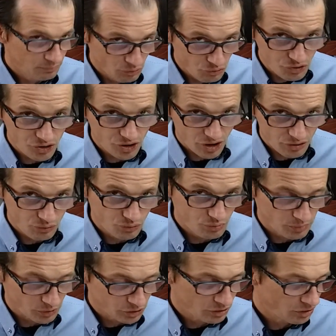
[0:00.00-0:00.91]
później już
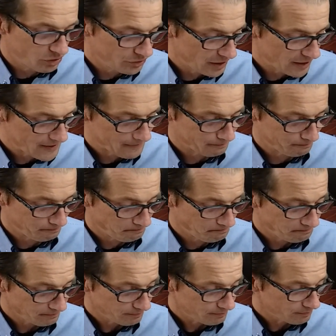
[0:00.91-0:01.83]
pod koniec.
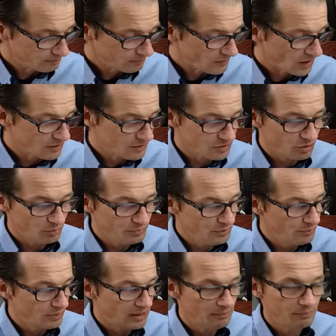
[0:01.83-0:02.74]

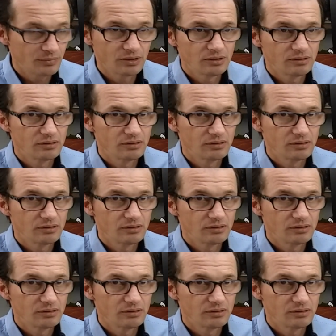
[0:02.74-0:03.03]
Zrobiłem